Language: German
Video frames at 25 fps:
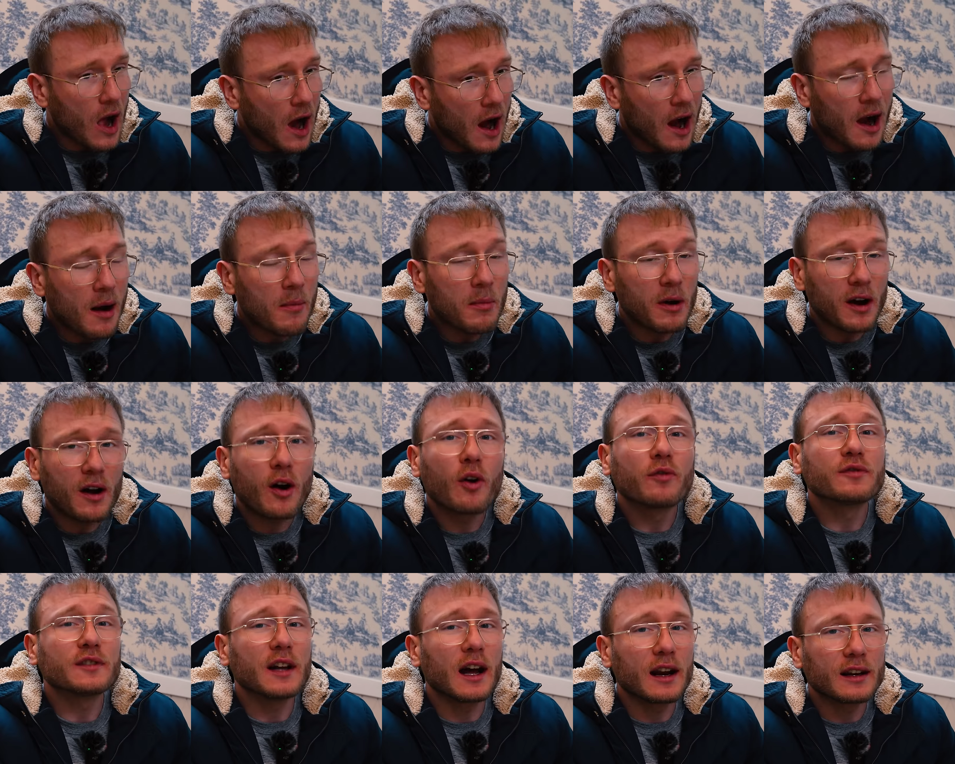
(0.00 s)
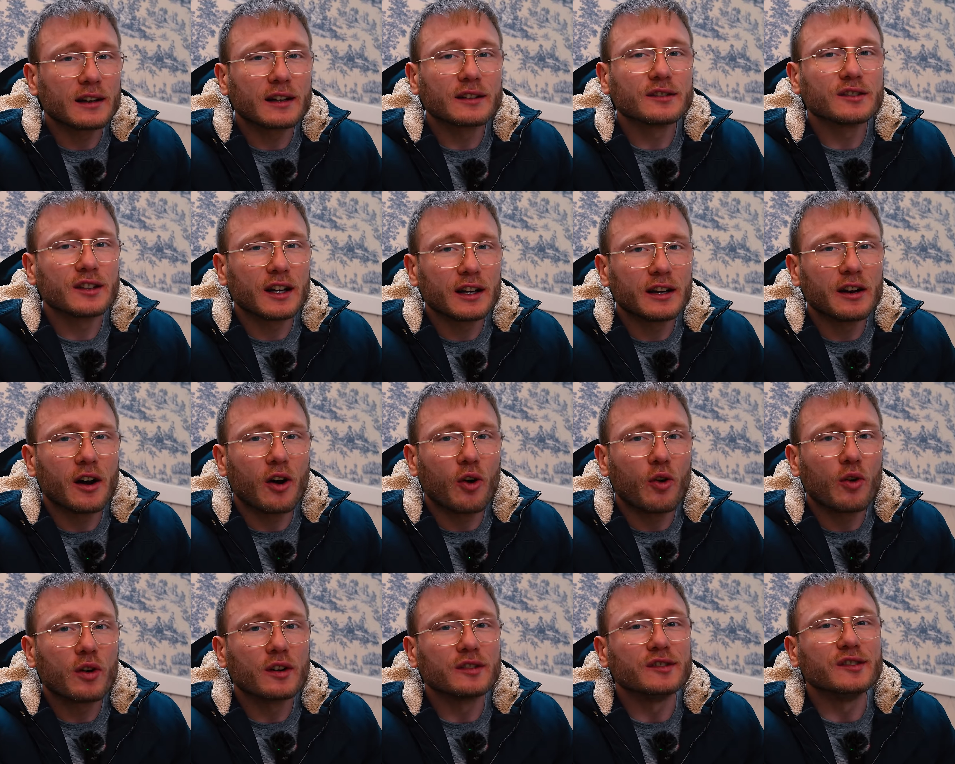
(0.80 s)
aber auf der anderen Seite
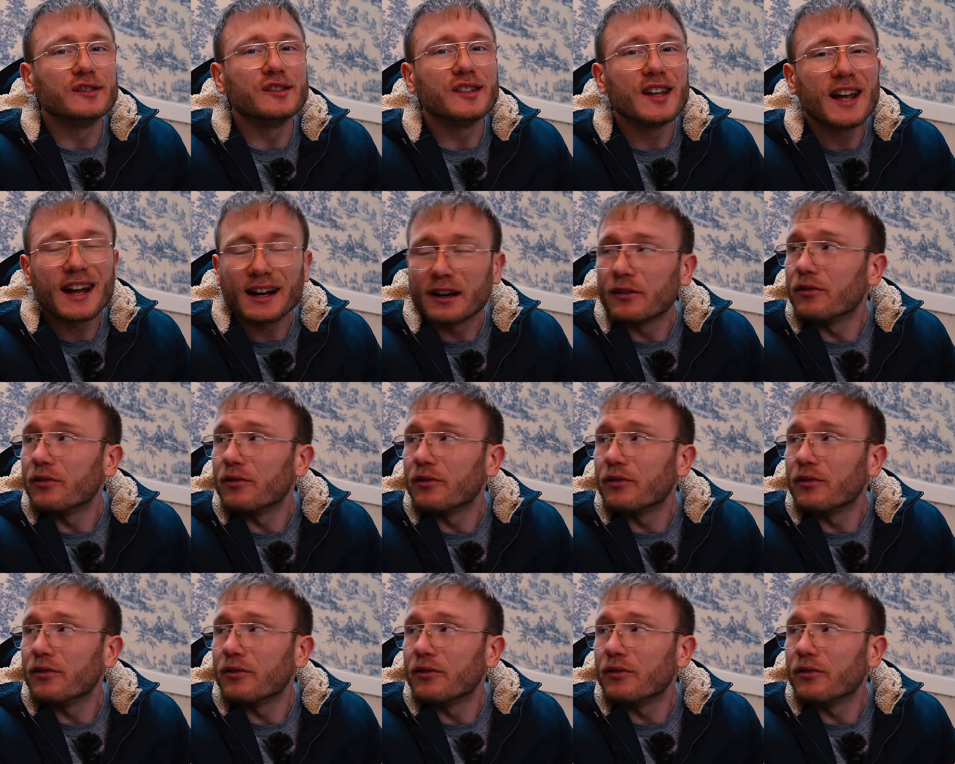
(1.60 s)
auch sehr